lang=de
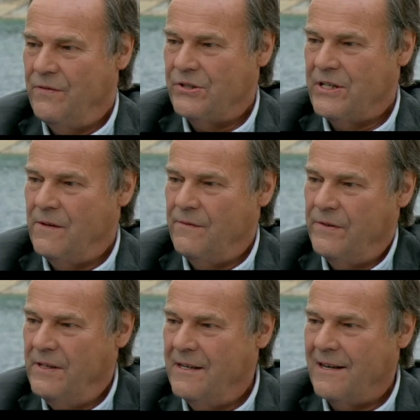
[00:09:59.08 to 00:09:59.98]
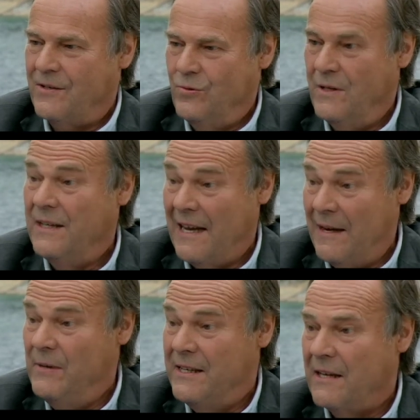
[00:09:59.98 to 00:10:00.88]
Vorstellung von Literatur, die da
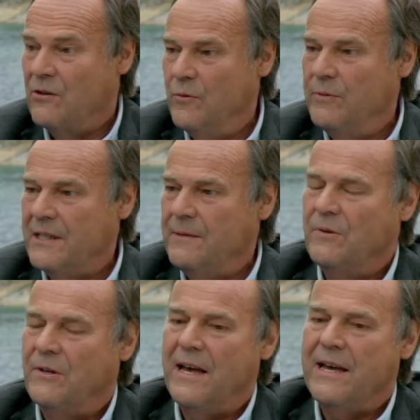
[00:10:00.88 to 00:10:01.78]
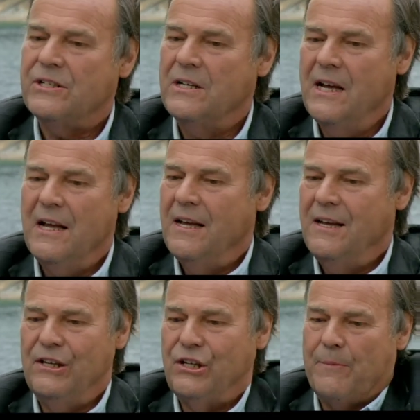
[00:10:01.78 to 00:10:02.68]
im Literaturbetrieb noch herrscht.
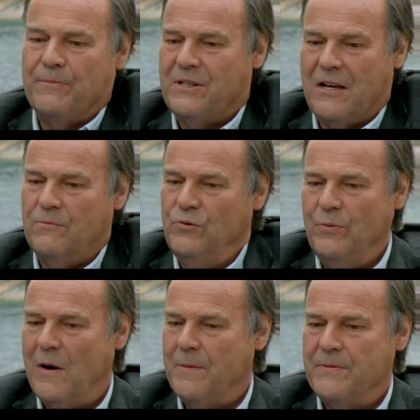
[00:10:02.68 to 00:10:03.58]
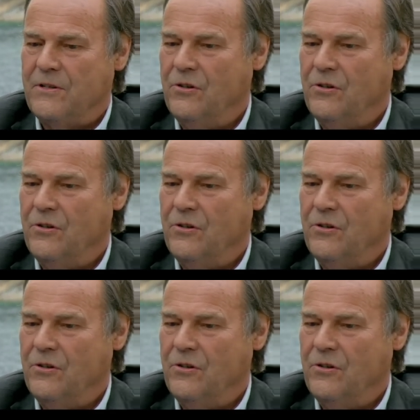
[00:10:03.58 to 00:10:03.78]
Ich habe mich darum überhaupt nicht